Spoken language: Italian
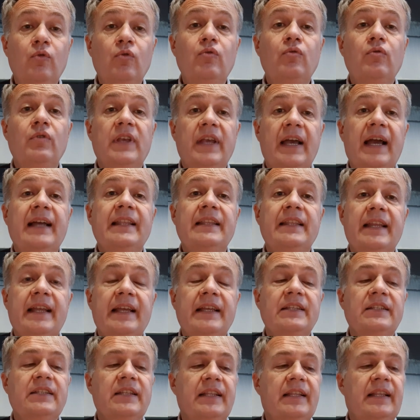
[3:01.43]
lui a dire che
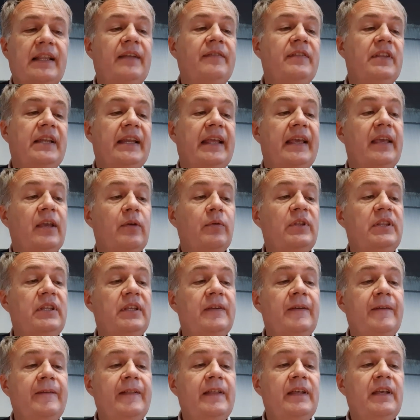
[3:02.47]
si trattava di lei,
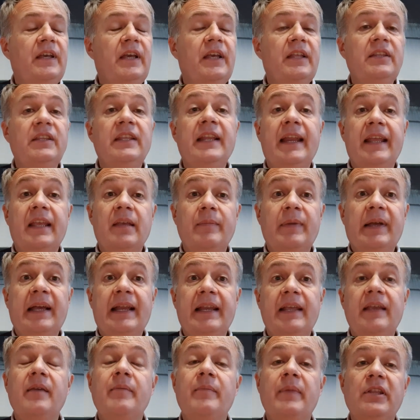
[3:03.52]
quindi eh, direi che
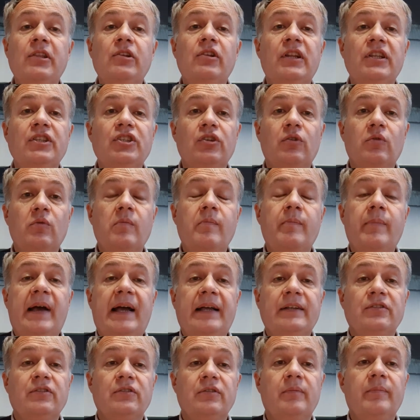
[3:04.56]
magari è meglio leggere un
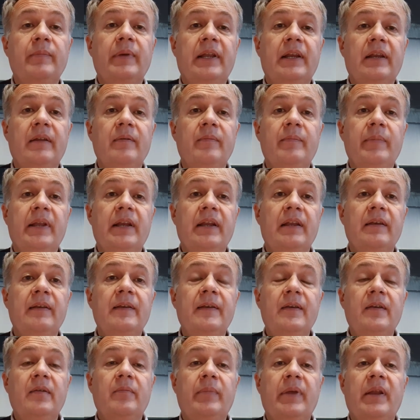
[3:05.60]
passo per, per,
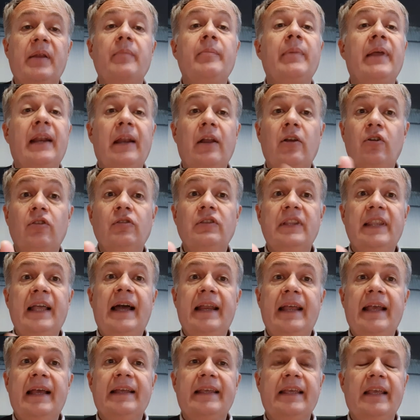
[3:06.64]
per, per
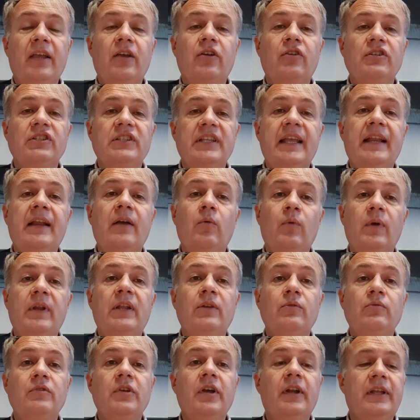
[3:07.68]
raccontare anche che cos'era quella
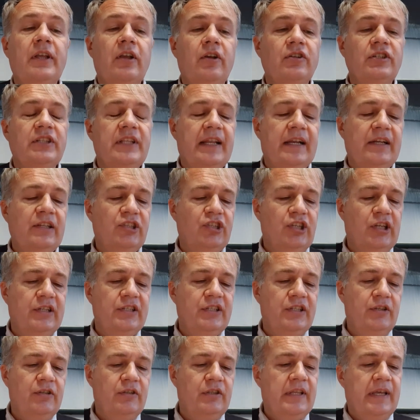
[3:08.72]
New York e cos'era il
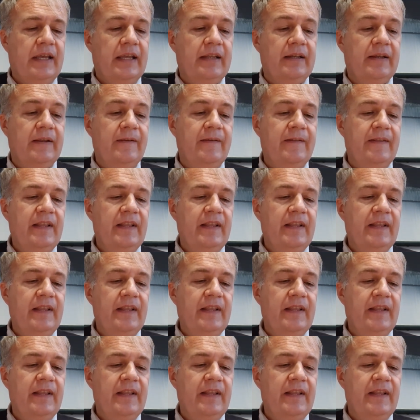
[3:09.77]
Chelsea Hotel.